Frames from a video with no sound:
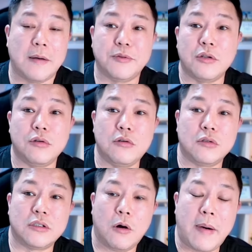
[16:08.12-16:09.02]
제가
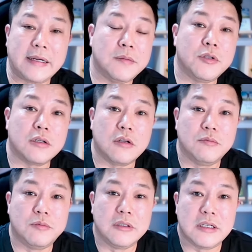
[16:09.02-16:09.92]
앞서서도 저
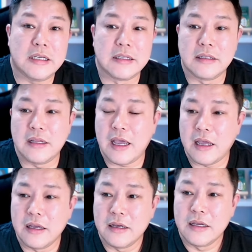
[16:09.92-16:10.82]
말씀드렸던 부분들이
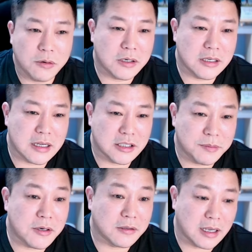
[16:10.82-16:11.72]
있는데 10월이나
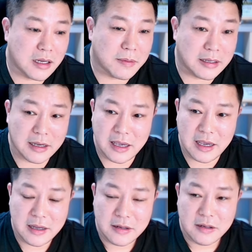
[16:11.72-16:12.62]
11월 달에
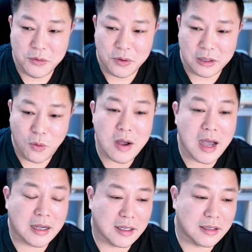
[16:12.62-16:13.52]
만약에 뭐 요게
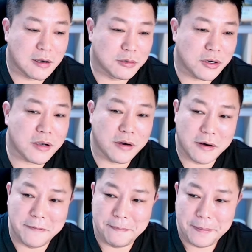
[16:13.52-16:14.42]
통과가 됐다고 쳐요.